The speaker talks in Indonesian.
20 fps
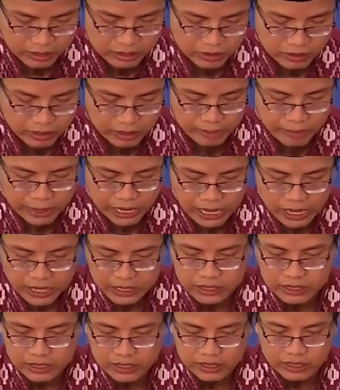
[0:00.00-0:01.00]
sudah
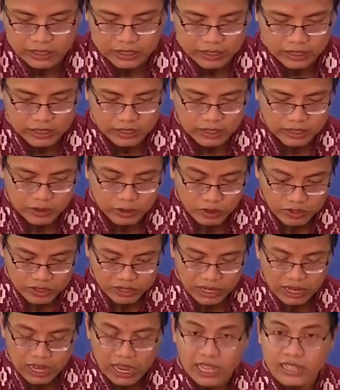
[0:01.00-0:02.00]
pas terus
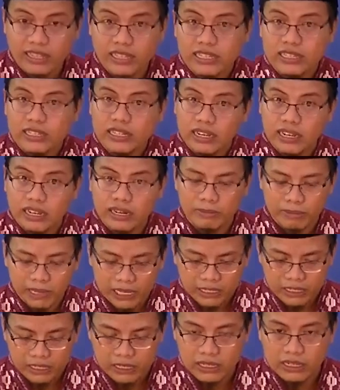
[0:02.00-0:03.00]
atasnya kan
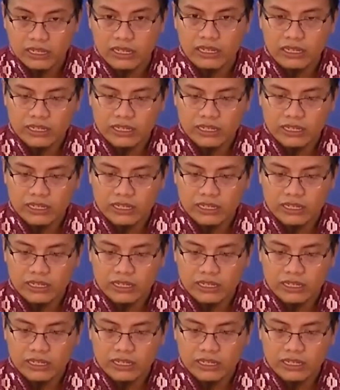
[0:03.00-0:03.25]
masih